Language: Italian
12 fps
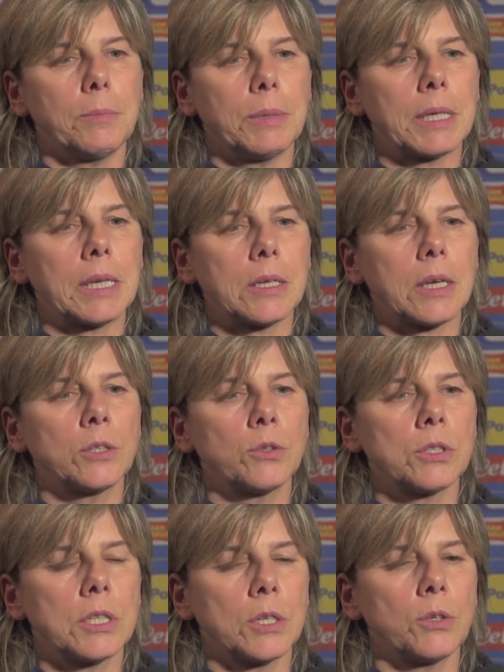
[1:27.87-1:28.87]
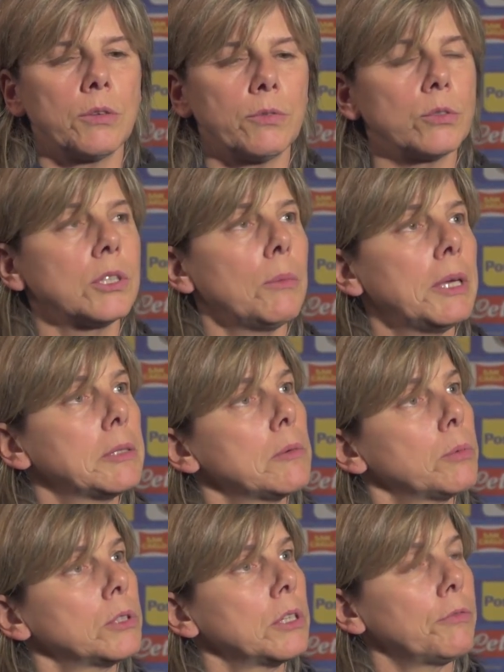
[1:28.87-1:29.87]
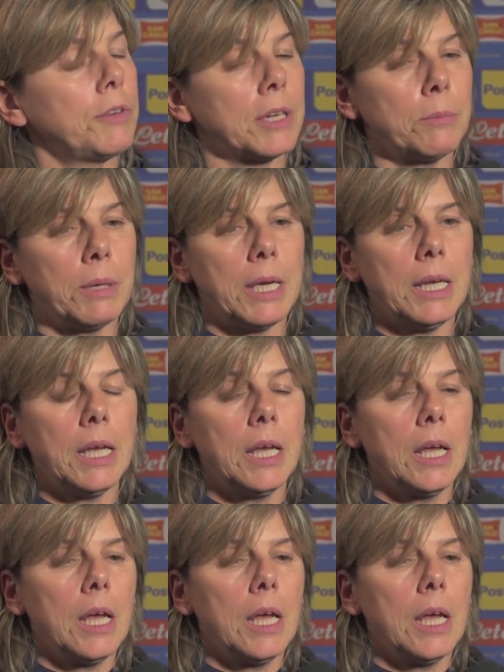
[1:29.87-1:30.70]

perché credo siano le fondamenta del poter fare bene.